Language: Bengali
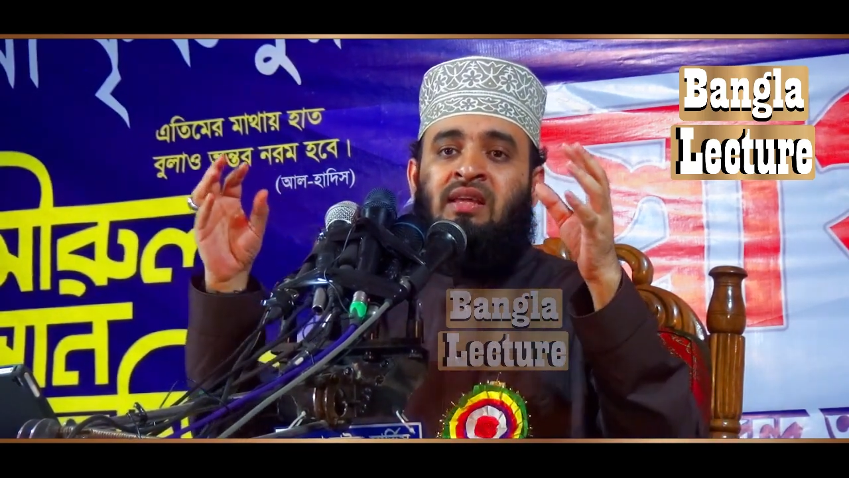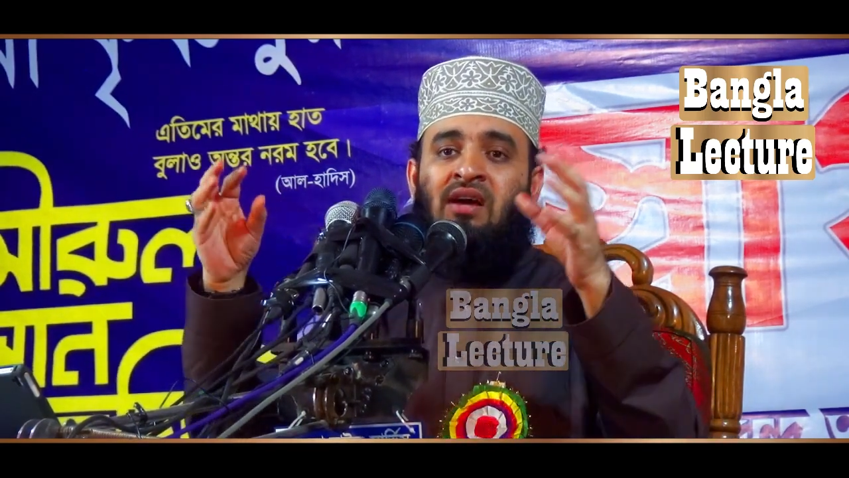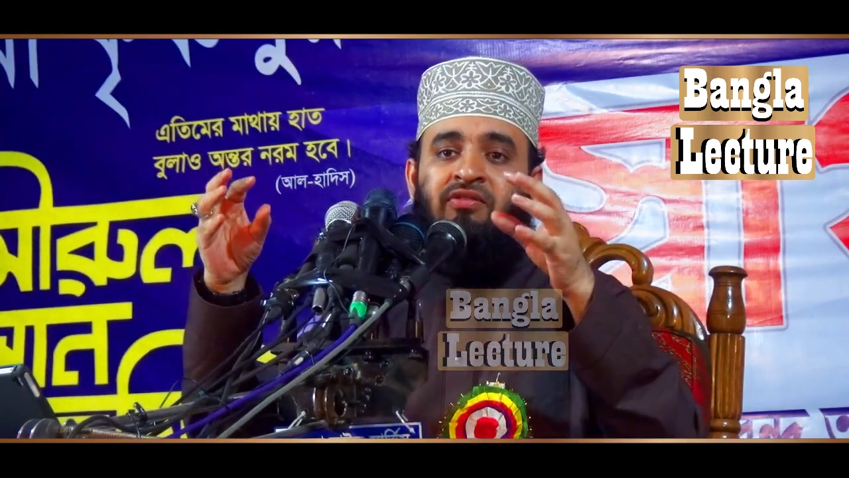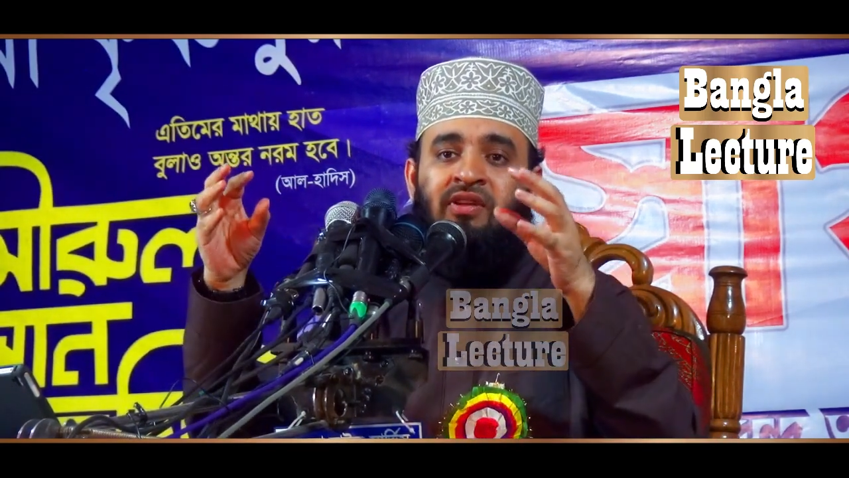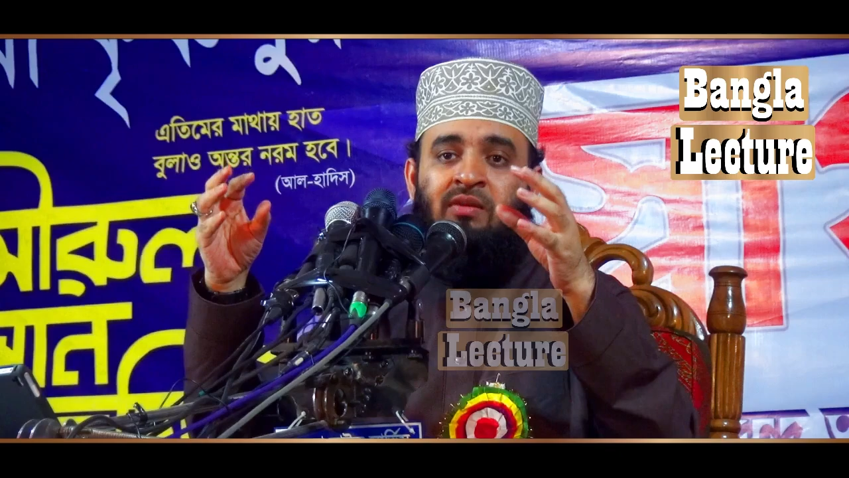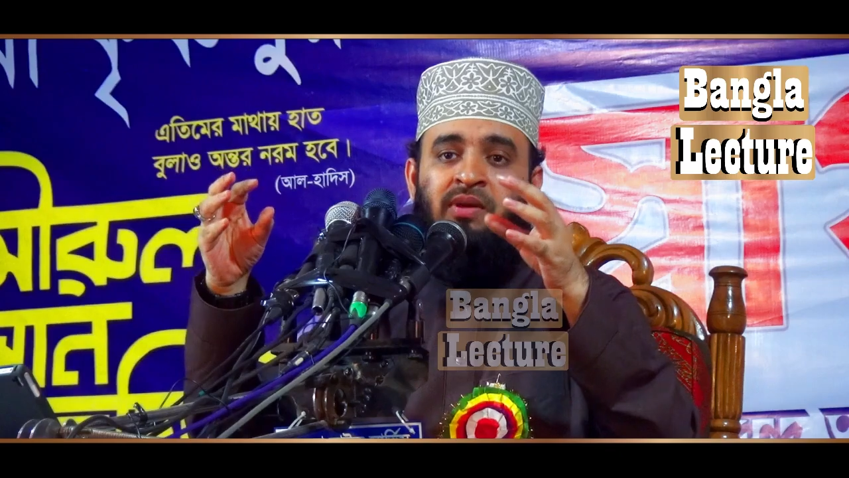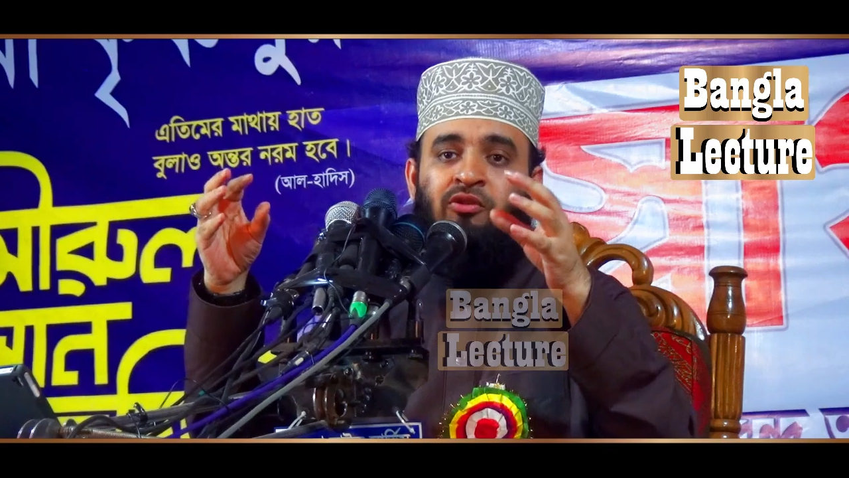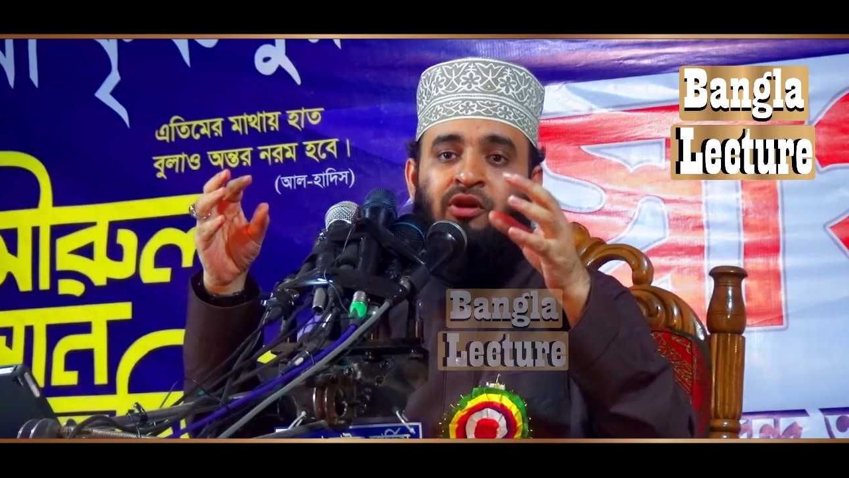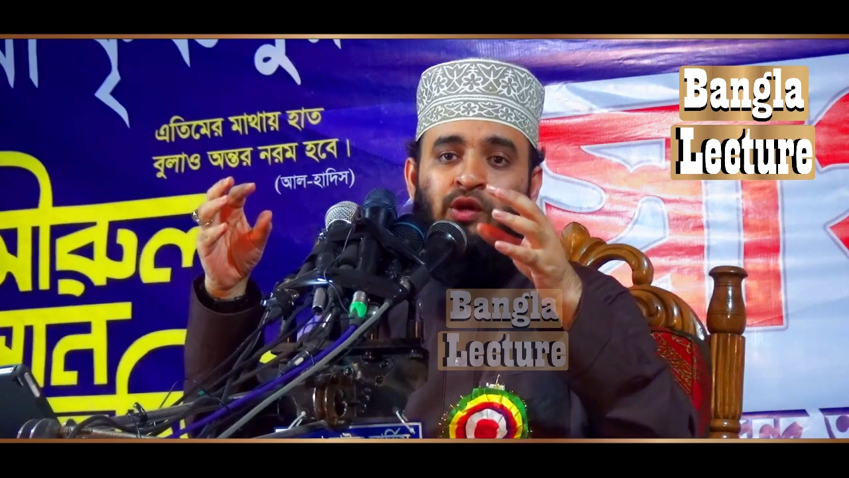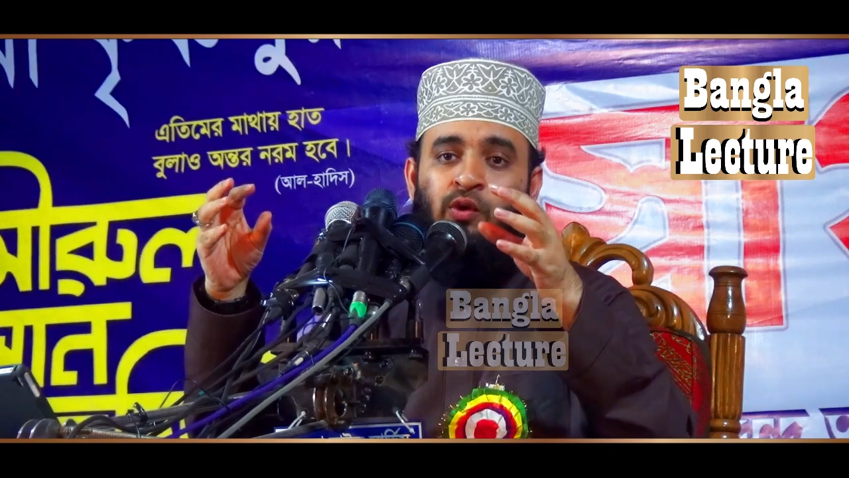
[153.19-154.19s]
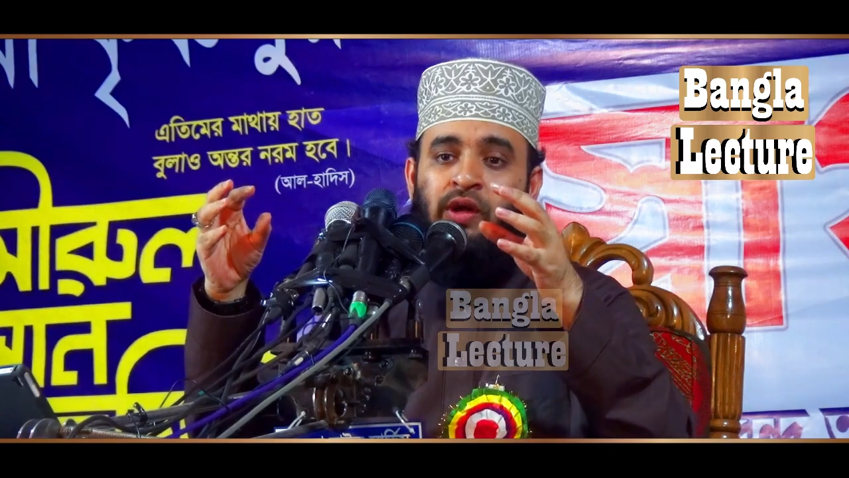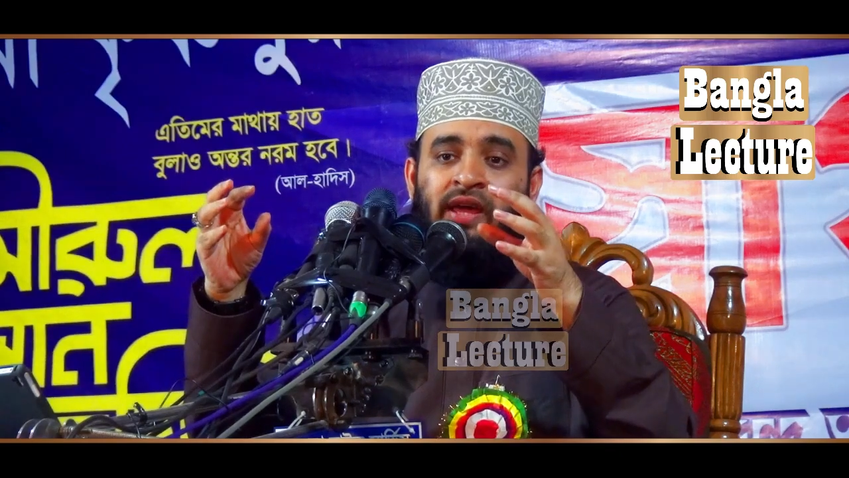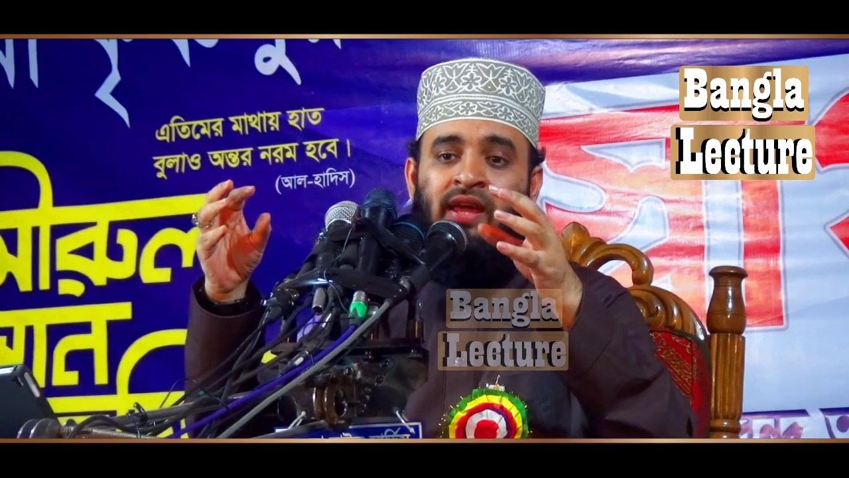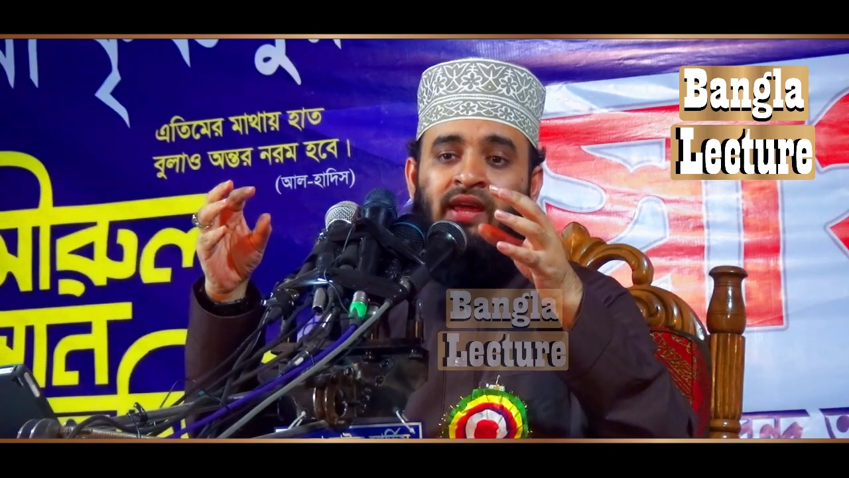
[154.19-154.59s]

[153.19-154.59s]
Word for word: কাফনের ভেতরে ঢুকে